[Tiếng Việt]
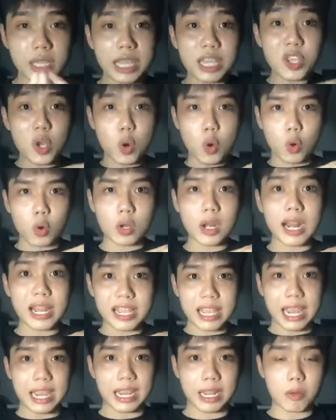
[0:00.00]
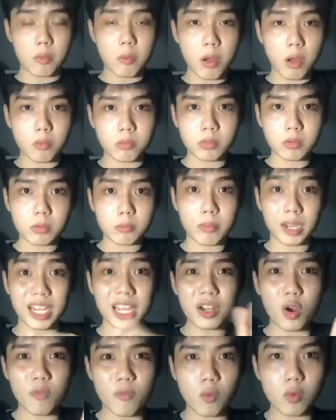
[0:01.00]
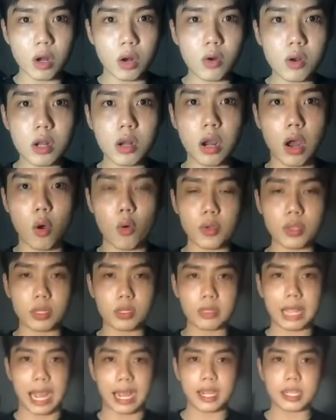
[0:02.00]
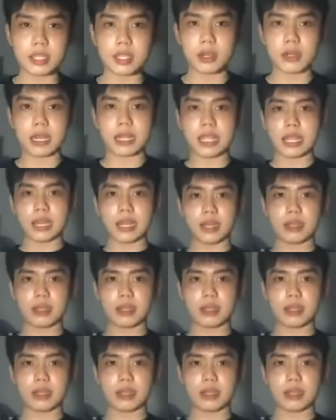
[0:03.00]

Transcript: cái giường của nó là vậy à, đúng không mà cái người phụ nữ nó ngồi thẳng cái chân ra vậy nè